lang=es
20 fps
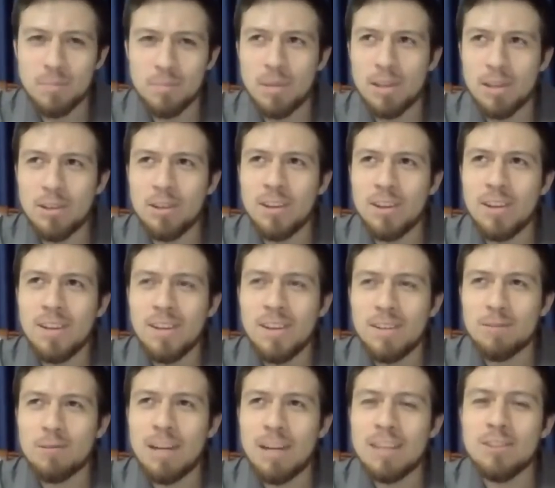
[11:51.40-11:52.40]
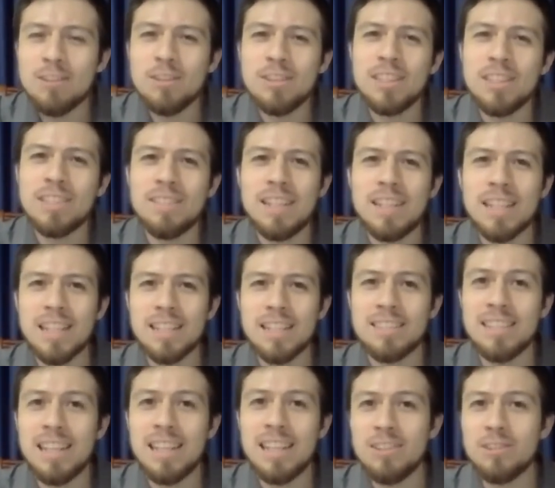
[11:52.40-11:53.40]
pero cuando se va a
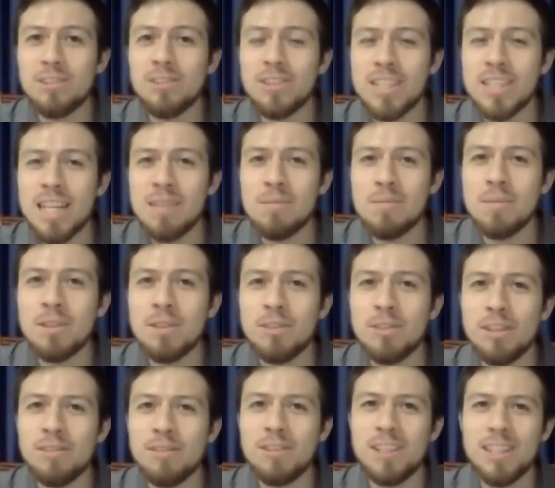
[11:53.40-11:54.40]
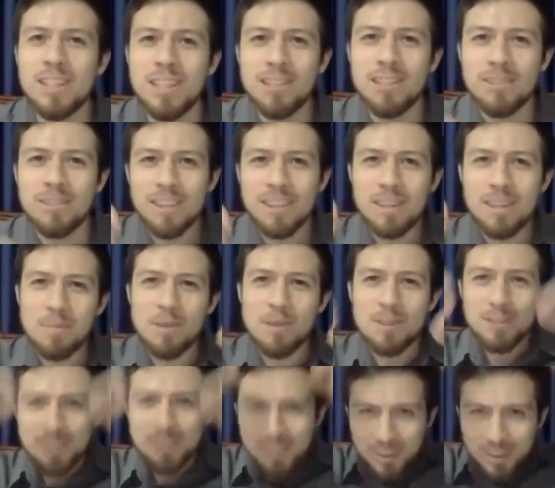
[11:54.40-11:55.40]
casar o ya el momento definitivo, el
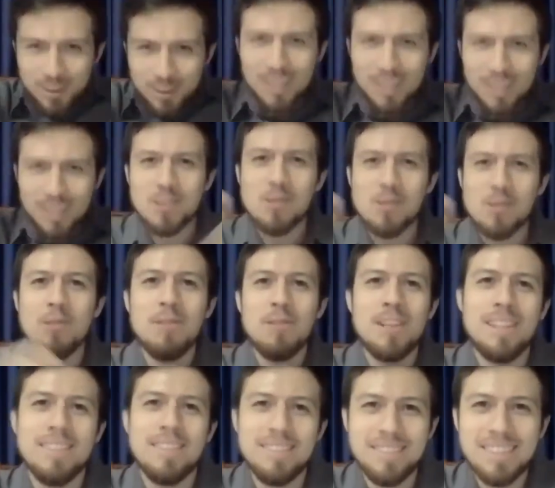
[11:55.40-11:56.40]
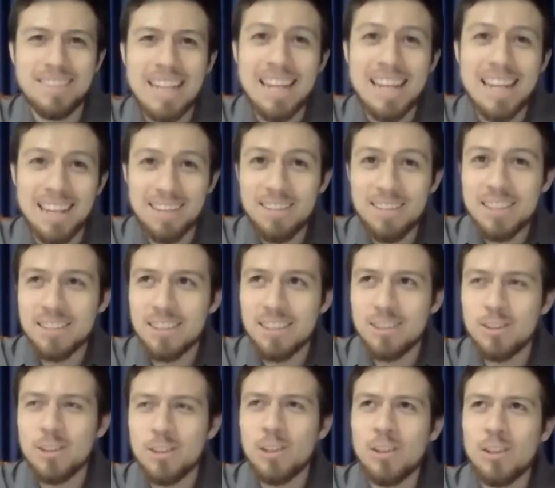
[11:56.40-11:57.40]
esposo, ¿cierto? La descubre al revés,
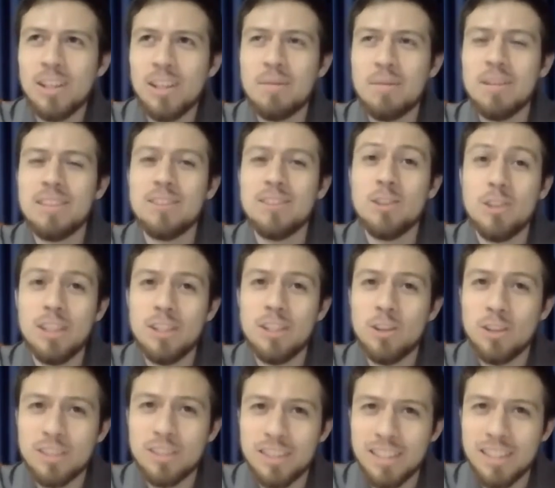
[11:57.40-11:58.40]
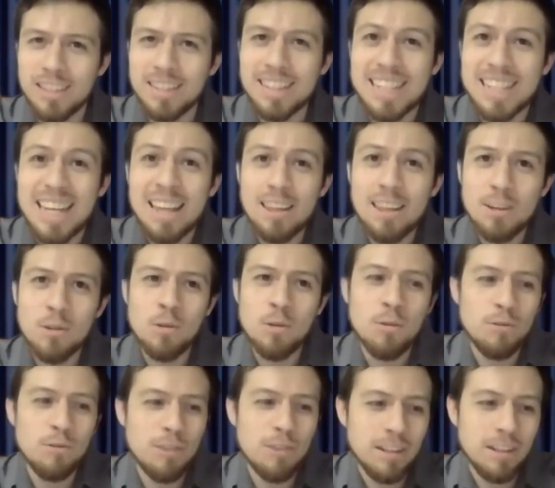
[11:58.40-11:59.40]
¿cierto? De lo que es, en, Occidente, la
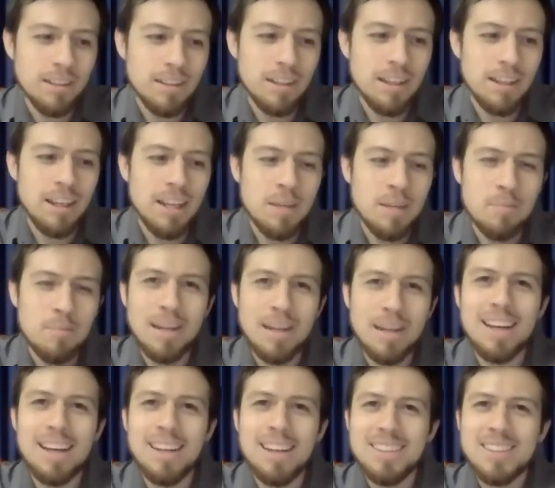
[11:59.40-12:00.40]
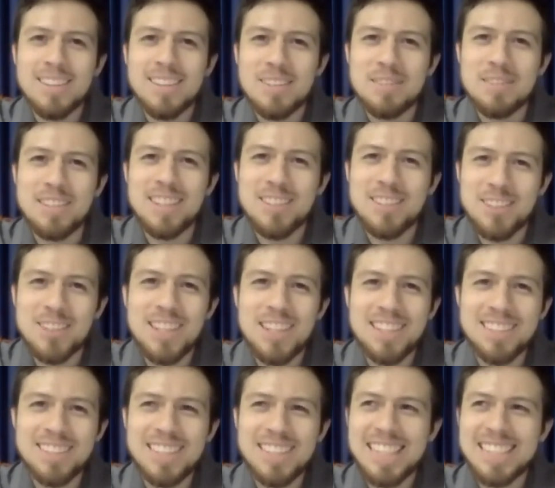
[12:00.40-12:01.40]
descubre para
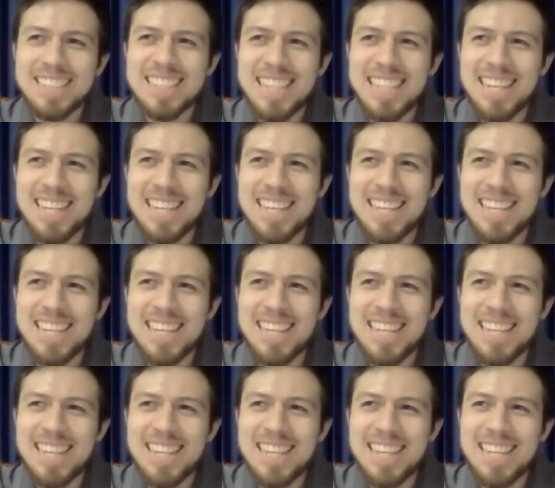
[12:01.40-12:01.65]
cerciorarse de que es